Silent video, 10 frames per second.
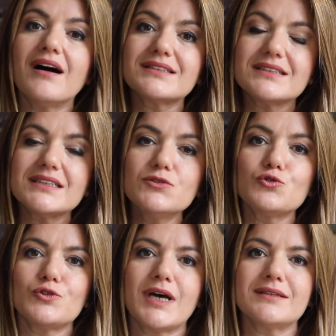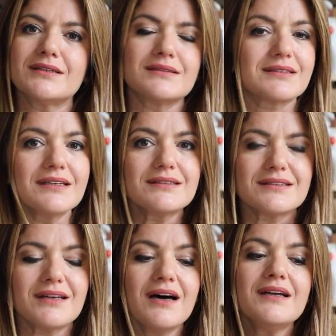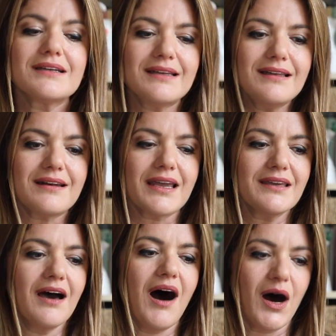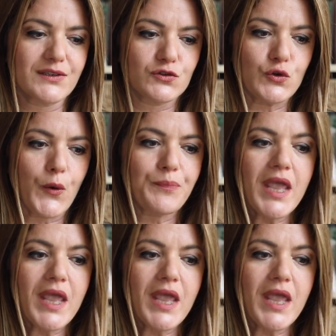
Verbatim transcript: aksini düşünenlerin sayısı da giderek artıyor.